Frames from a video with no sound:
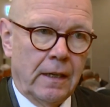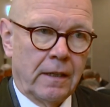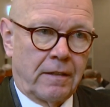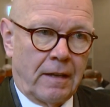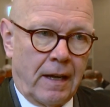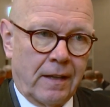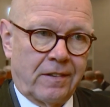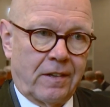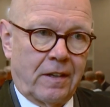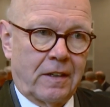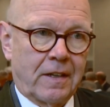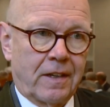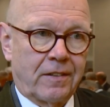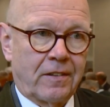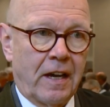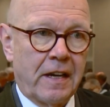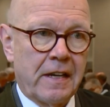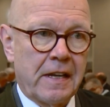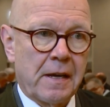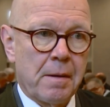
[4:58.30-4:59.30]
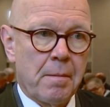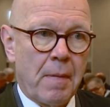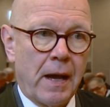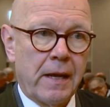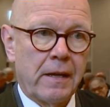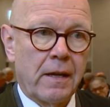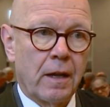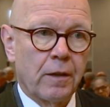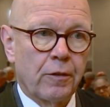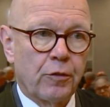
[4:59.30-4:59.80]
Tatsache, dass eine
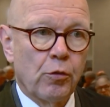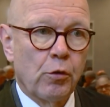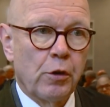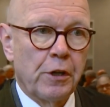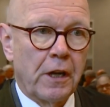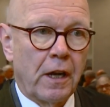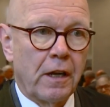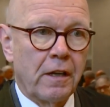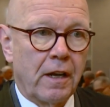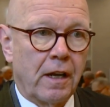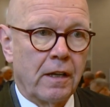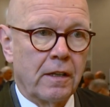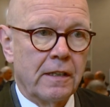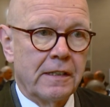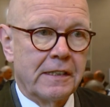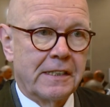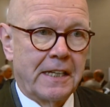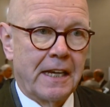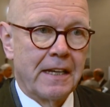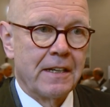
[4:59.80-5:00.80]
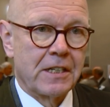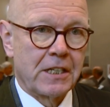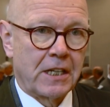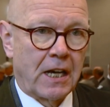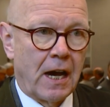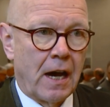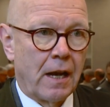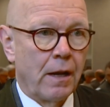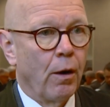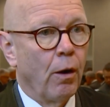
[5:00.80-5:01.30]
Gemeinde als sogenannter
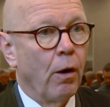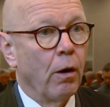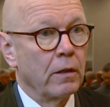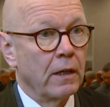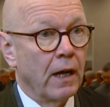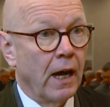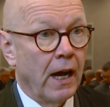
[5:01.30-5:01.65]
zentraler Ort